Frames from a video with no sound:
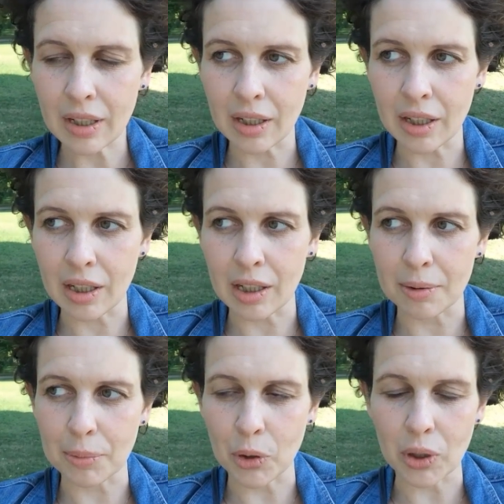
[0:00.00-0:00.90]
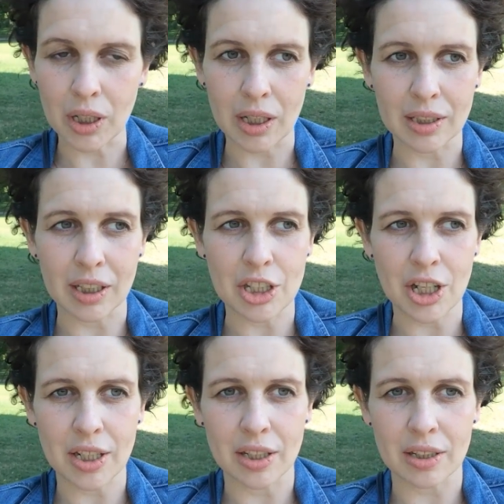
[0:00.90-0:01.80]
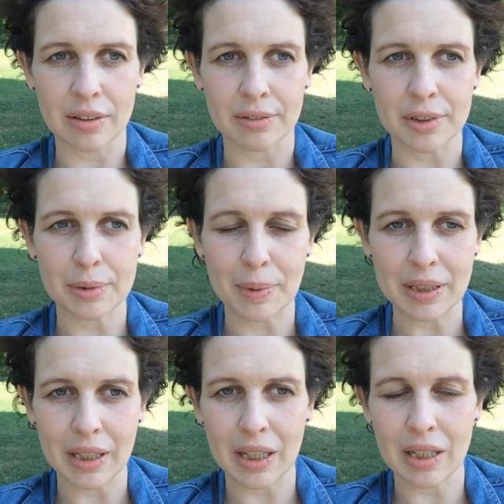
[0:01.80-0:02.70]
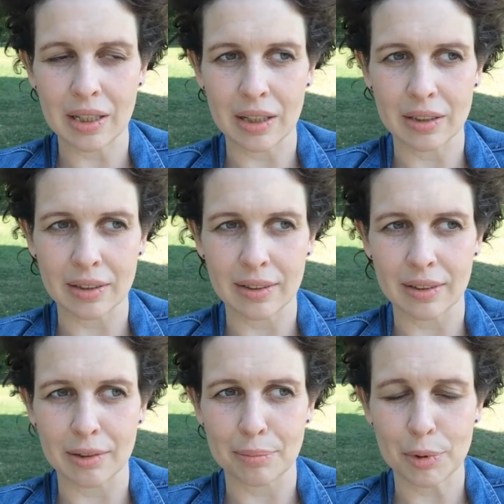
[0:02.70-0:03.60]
И многие англичане смотрели это